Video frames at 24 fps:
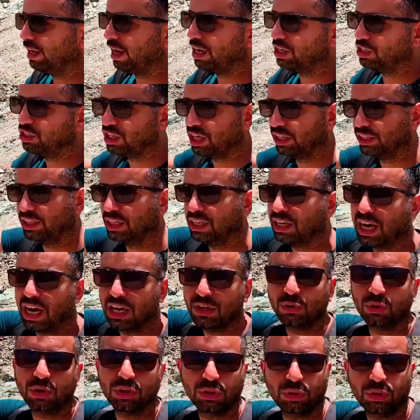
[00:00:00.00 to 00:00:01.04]
aşağıdaki
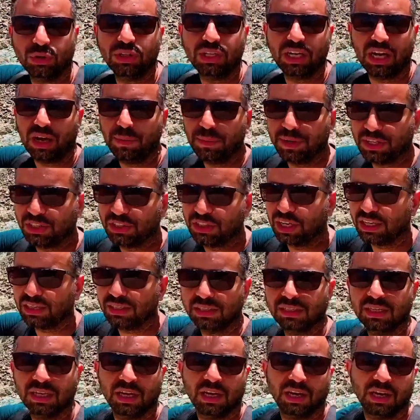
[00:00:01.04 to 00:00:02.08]
kanyona doğru devam edeceğiz.
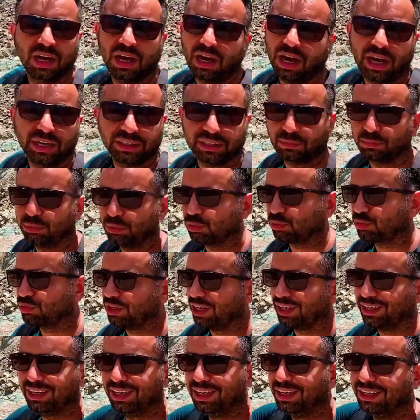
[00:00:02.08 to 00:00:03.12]
Artık
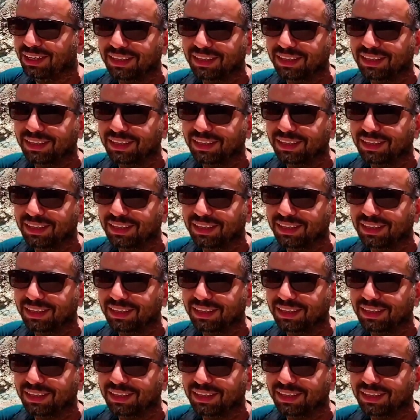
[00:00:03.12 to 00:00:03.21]
bulursak